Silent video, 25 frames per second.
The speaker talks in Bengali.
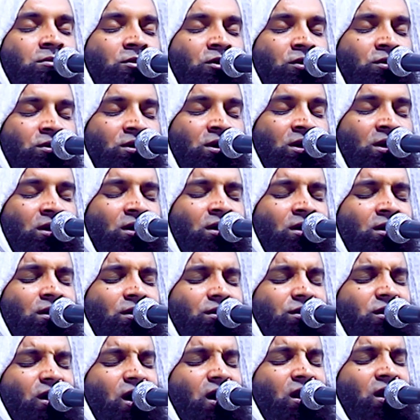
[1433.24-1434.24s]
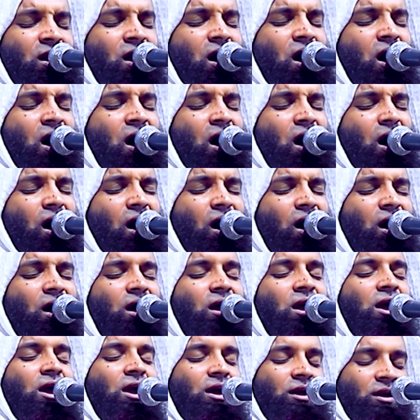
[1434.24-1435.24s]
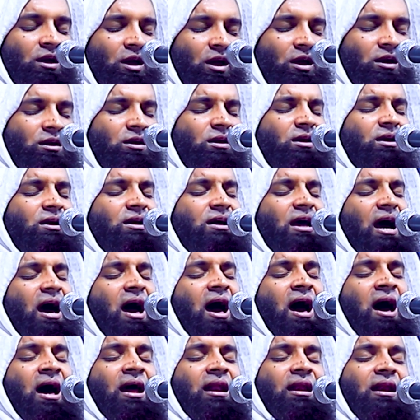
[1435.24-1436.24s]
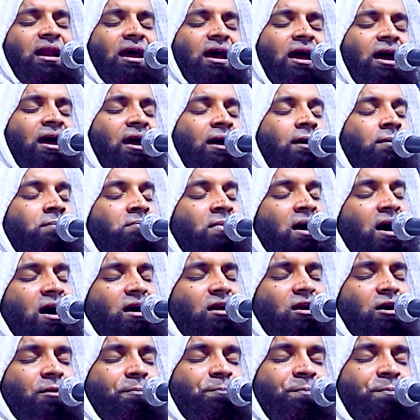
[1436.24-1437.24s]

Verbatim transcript: মনের জ্বালা এই কালে মার